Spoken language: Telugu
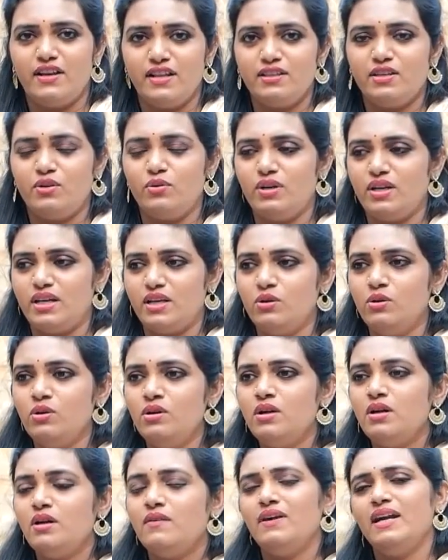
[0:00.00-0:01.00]
ఎవరైతే ఉంటారో
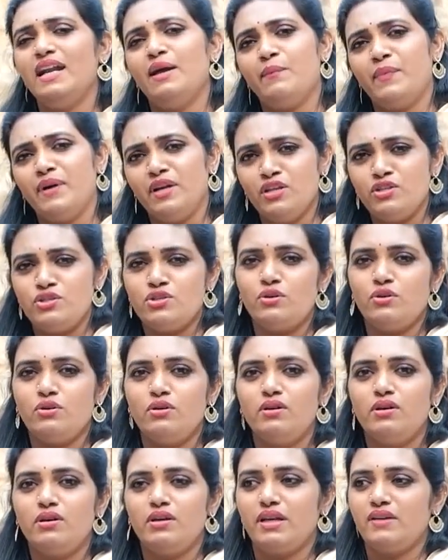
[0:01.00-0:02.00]
వాళ్ళు ఎప్పటి నుంచో
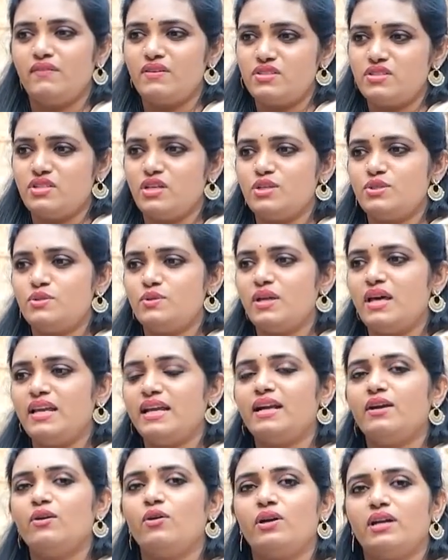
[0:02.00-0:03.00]
రిక్వెస్ట్ చేస్తున్నారు
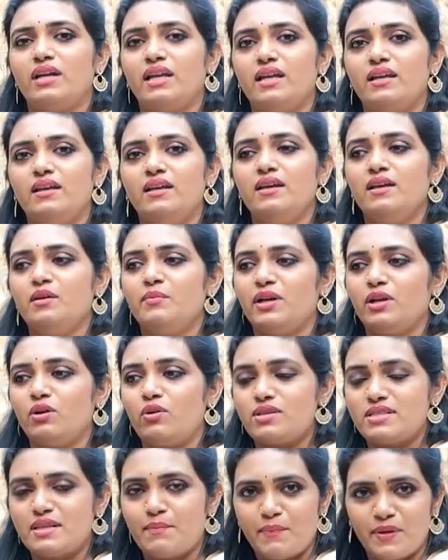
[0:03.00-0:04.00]
ఇక్కడ ఒకటి మనకు
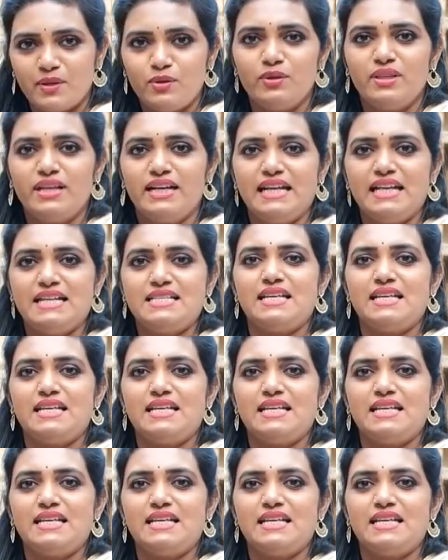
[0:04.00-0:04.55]
ఒక సంపద ఉందండి